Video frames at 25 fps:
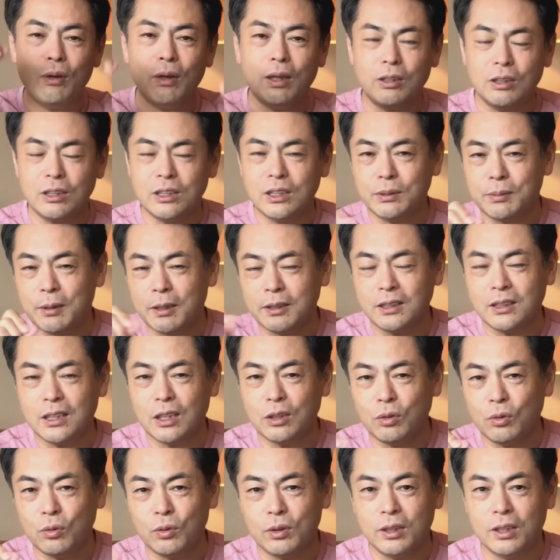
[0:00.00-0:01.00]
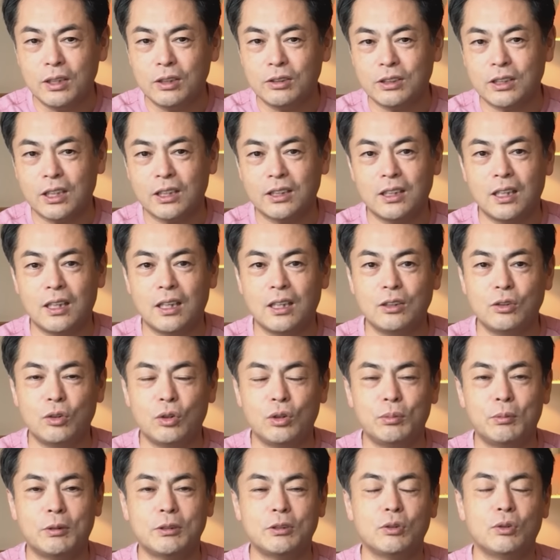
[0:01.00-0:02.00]
要欄の一番下の方にリンク先並ん
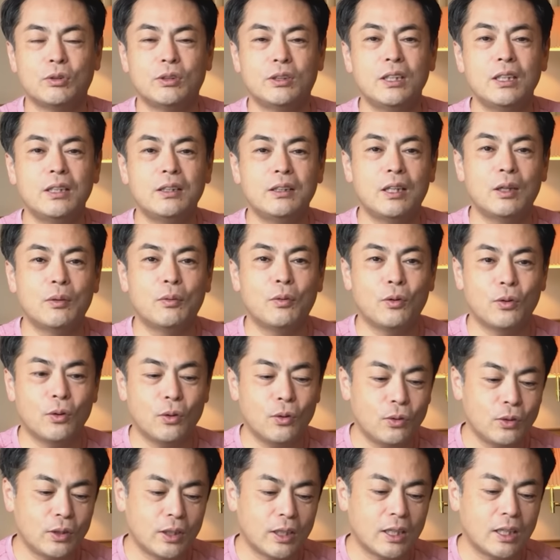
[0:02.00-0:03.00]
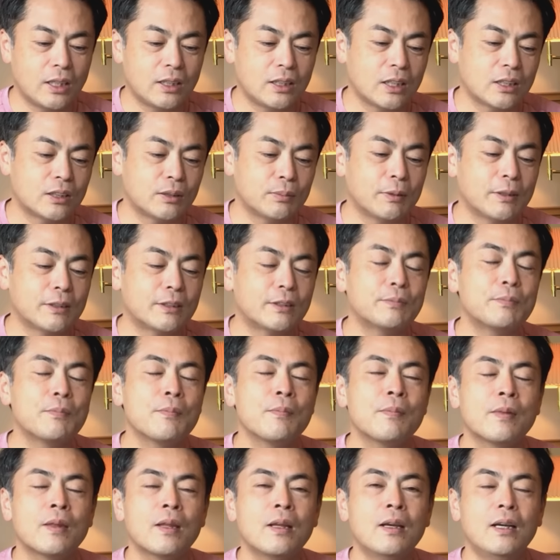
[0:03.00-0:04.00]
でおりますので、ぜひね、フォローお願いいたします。
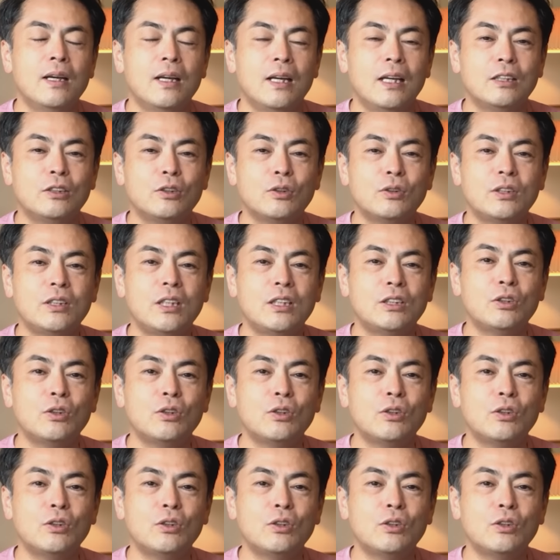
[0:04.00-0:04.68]
そしてね、